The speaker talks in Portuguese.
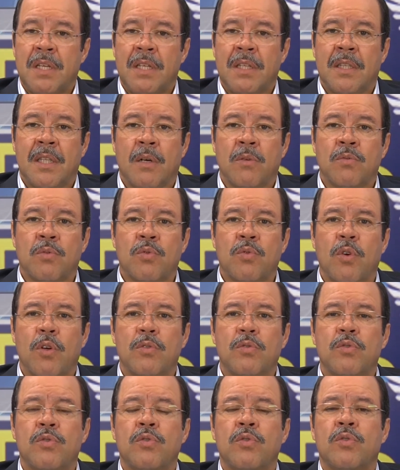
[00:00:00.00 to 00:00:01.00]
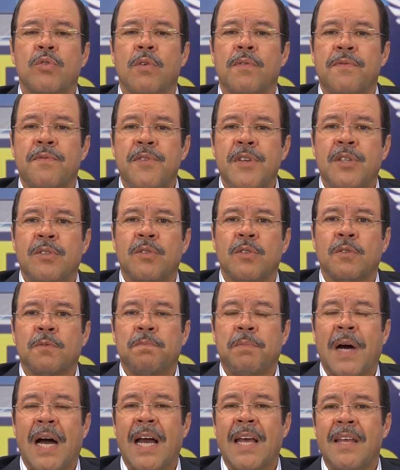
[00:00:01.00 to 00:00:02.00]
Então todos os ofícios
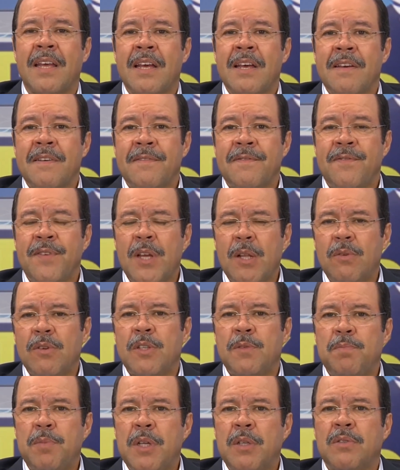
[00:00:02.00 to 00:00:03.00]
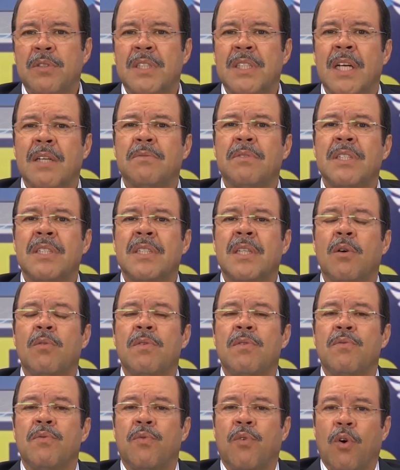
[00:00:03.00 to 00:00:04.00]
Pai, Filho e Espírito Santo estão
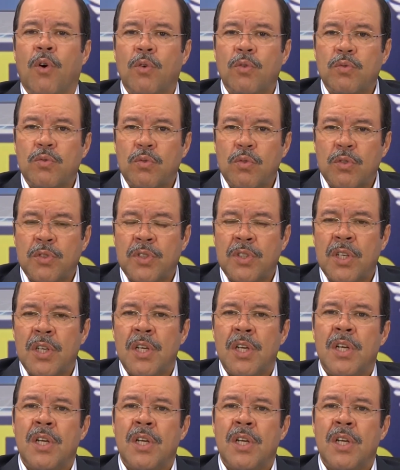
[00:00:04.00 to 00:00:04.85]
envoltos